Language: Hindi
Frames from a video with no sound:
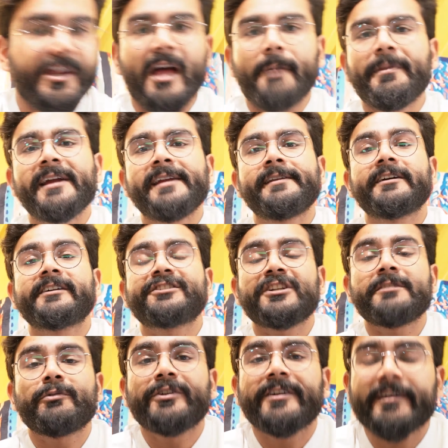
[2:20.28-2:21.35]
और यहाँ पे
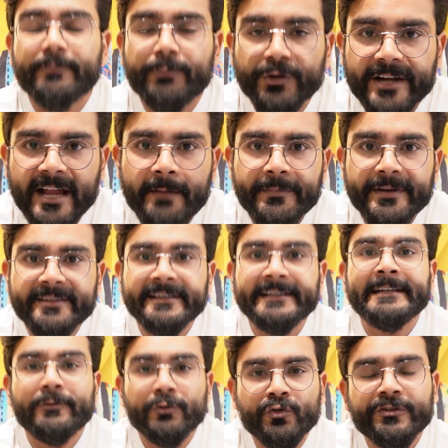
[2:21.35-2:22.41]
इंडक्शन प्रोग्राम में
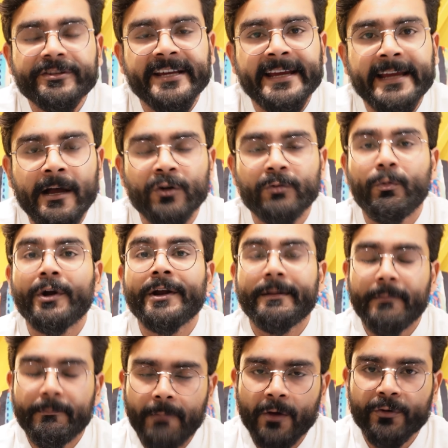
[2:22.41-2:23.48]
सिटी टूर्स है आउट
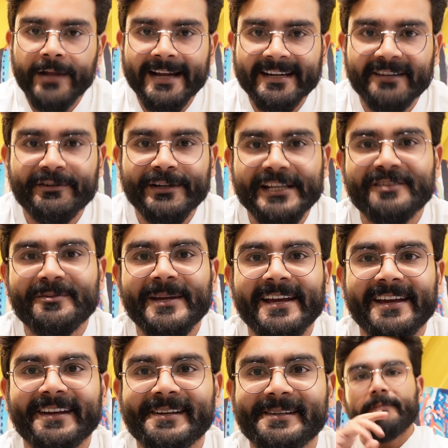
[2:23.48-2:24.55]
बाउंड एक्टिविटीज़ भी
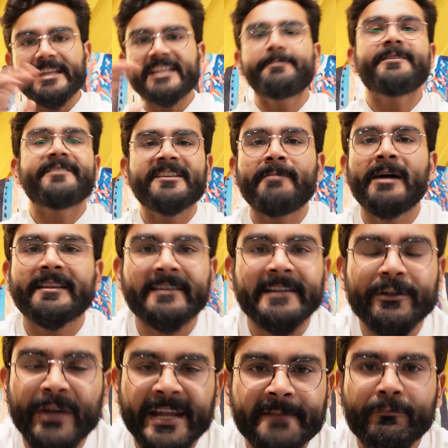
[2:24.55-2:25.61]
है प्लेसमेंट्स की बात
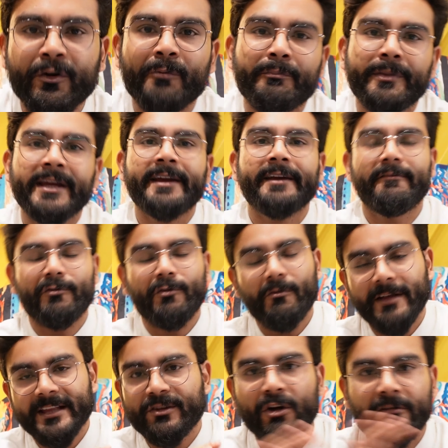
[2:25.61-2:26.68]
करें तो एन बॉम्बे
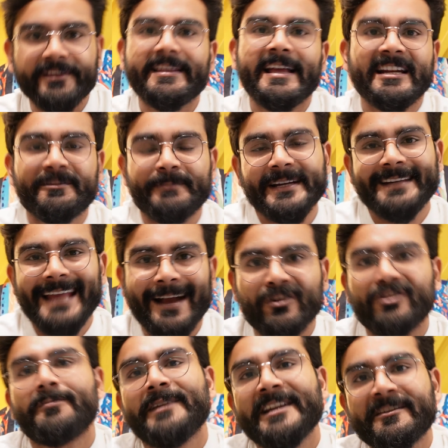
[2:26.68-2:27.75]
हैज़ ऑलवेज हैड
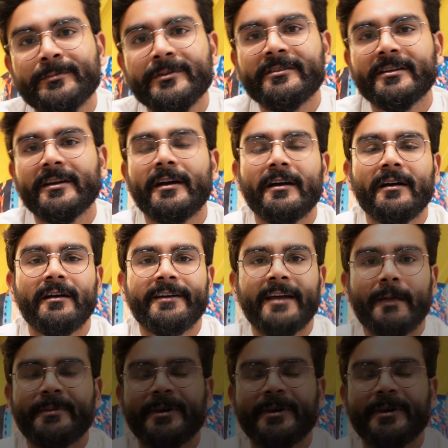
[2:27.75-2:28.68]
स्पेक्टेकुलर प्लेसमेंट्स यहाँ